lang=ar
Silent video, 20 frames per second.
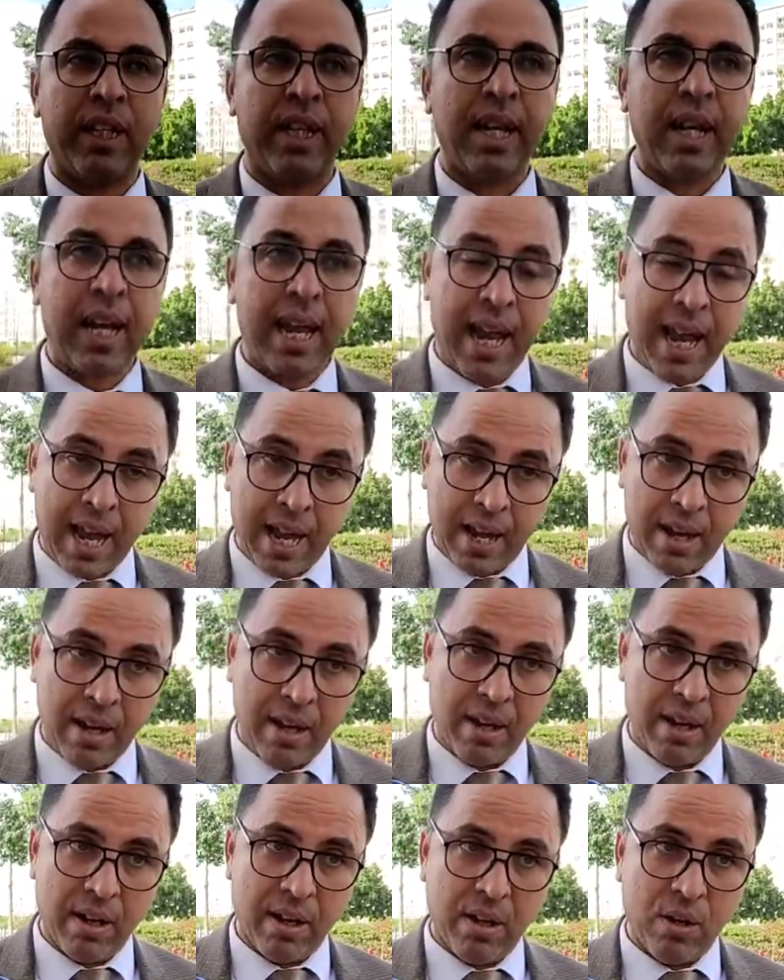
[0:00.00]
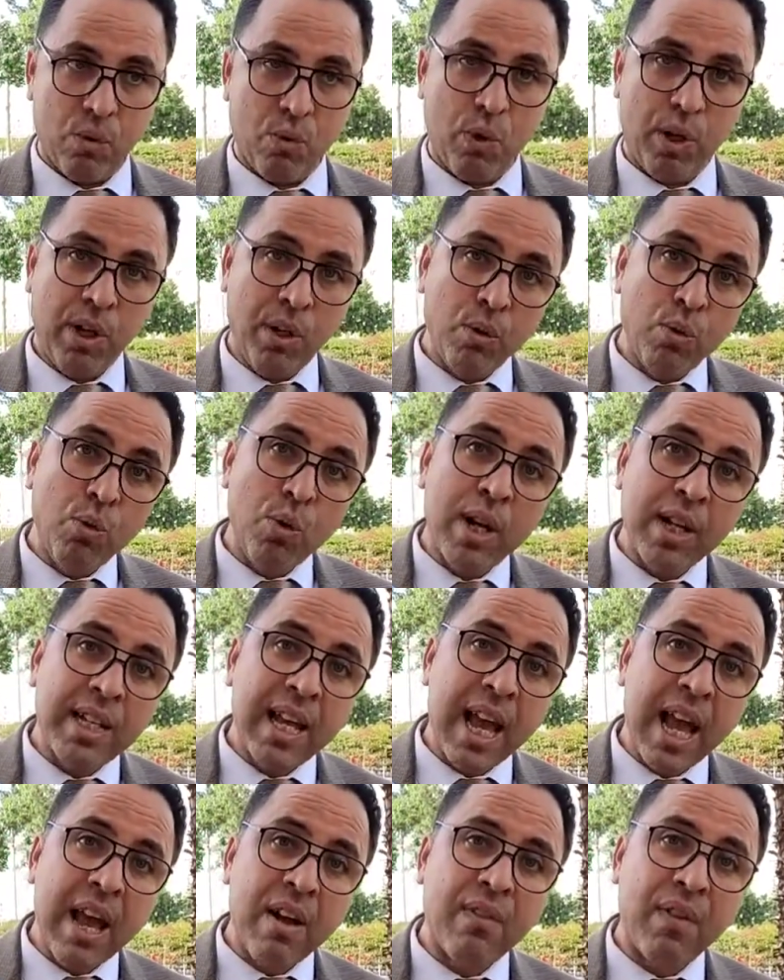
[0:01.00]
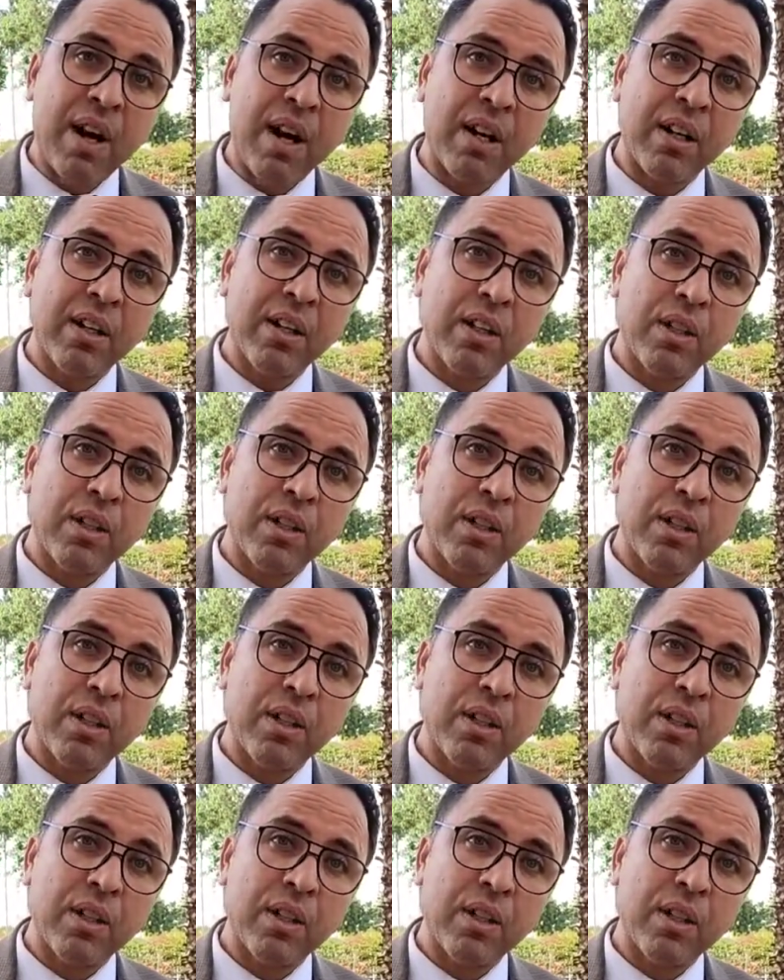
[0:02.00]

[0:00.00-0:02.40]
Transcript: الآن ونحن نتعافى